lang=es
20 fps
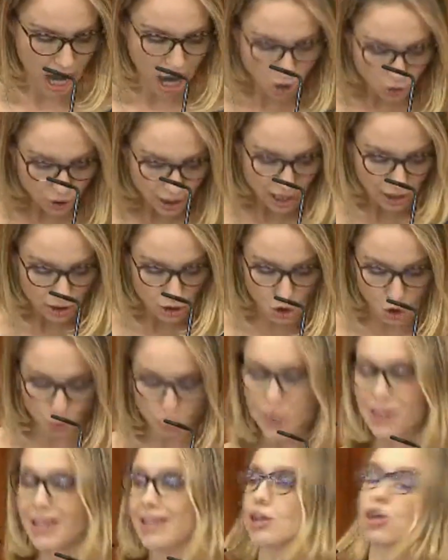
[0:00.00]
Ahora no
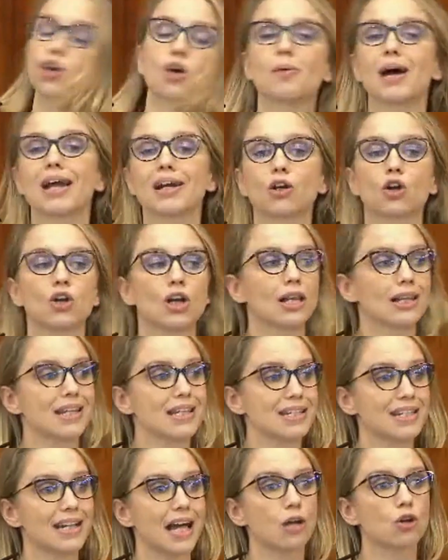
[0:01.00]
pueden robar con el
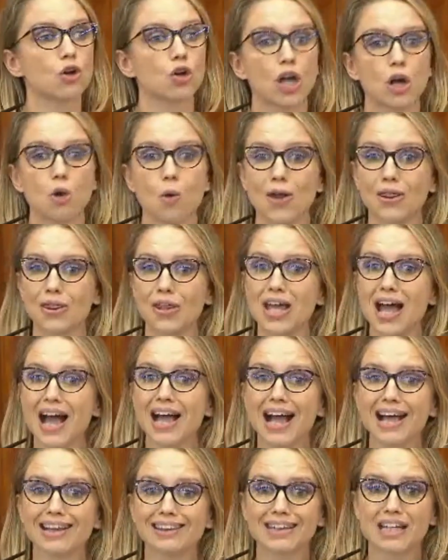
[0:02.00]
descaro que lo
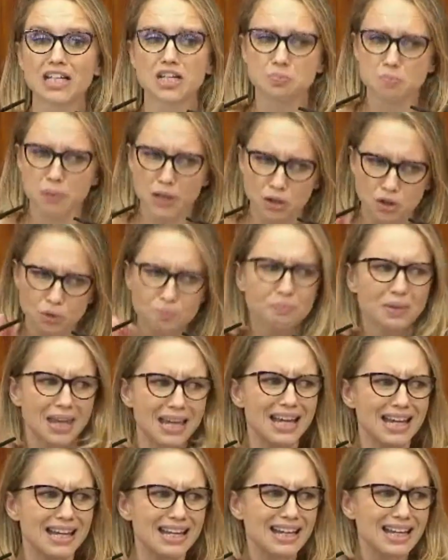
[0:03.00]
hacían antes, pero
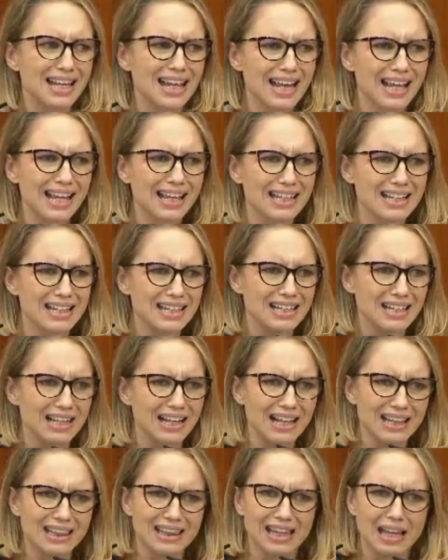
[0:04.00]
eh,
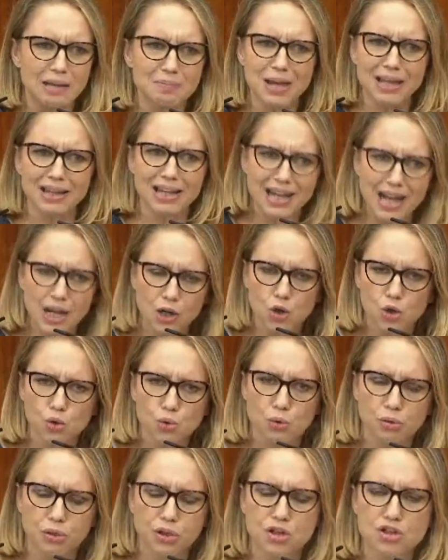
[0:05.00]
el tema de la
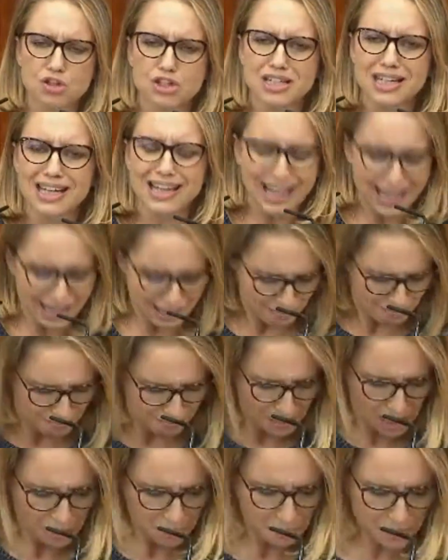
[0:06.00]
corrupción sigue
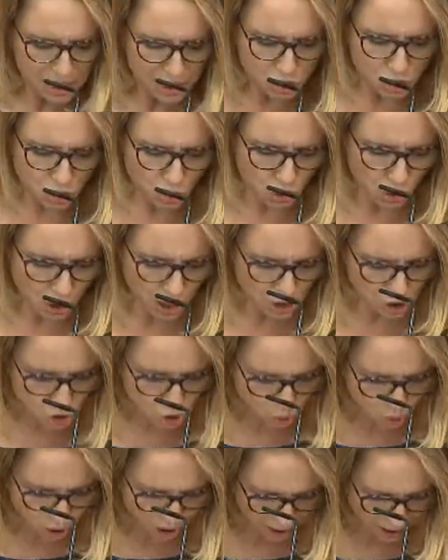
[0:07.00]
inmerso en
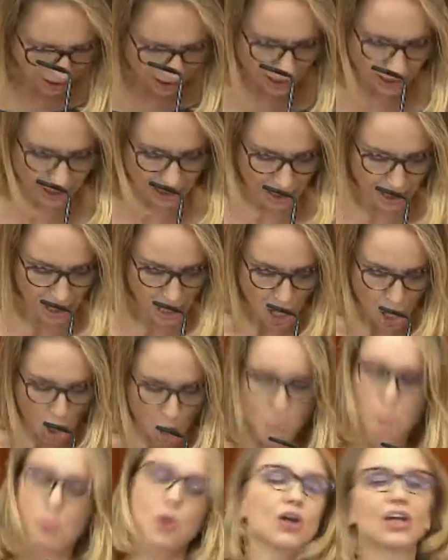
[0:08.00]
su ADN,
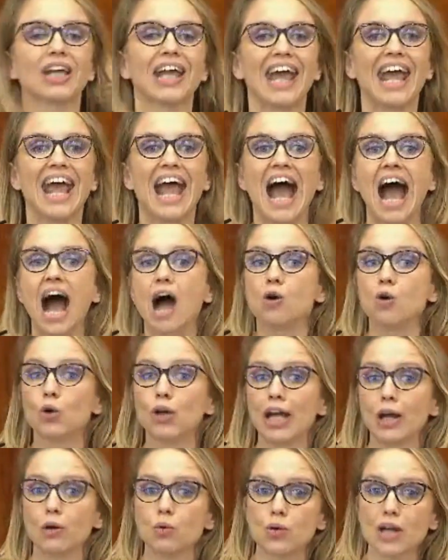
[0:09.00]
porque
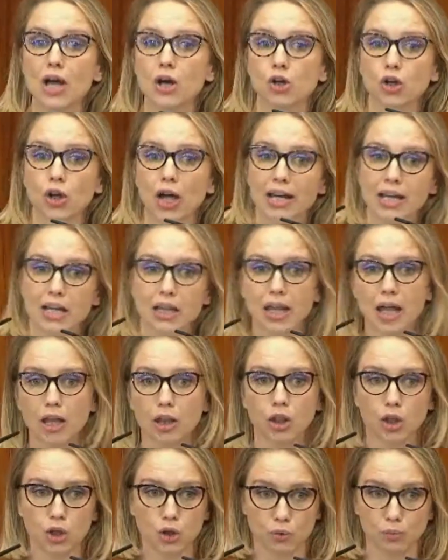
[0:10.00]
aunque una
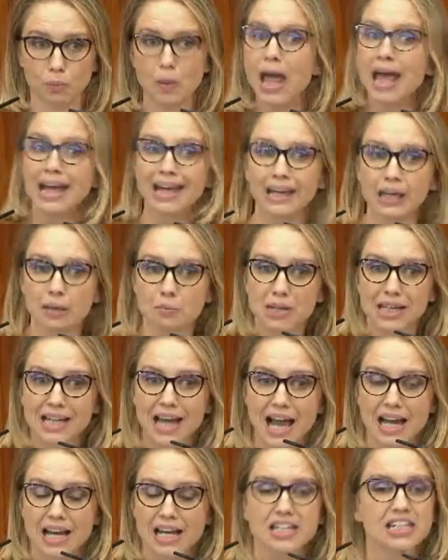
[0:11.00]
organización
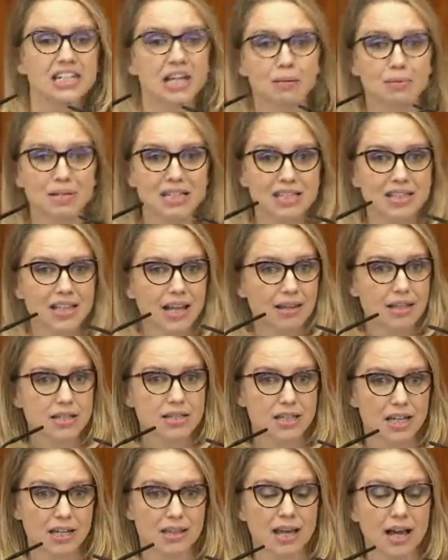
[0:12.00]
criminal se vista de
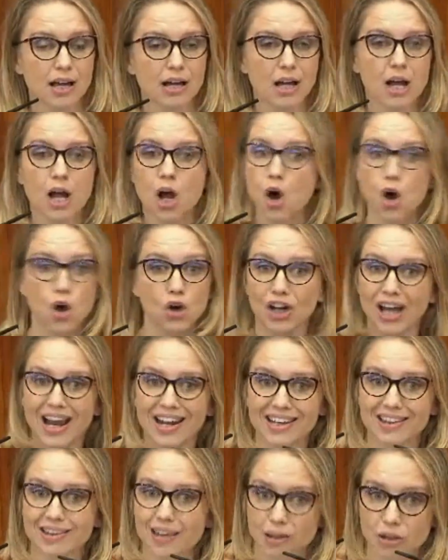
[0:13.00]
seda,
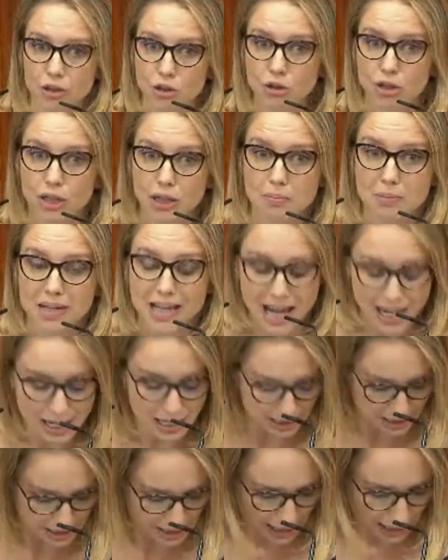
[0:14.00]
organización
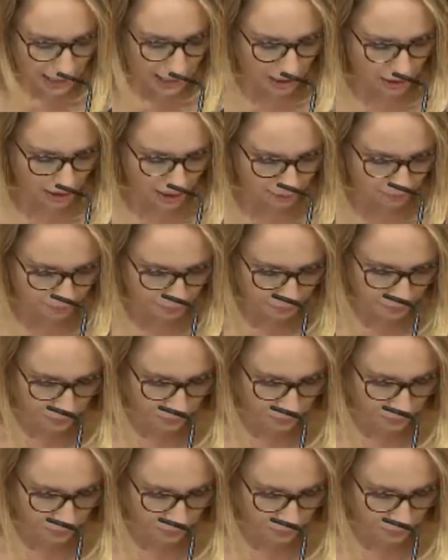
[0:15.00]
criminal se queda.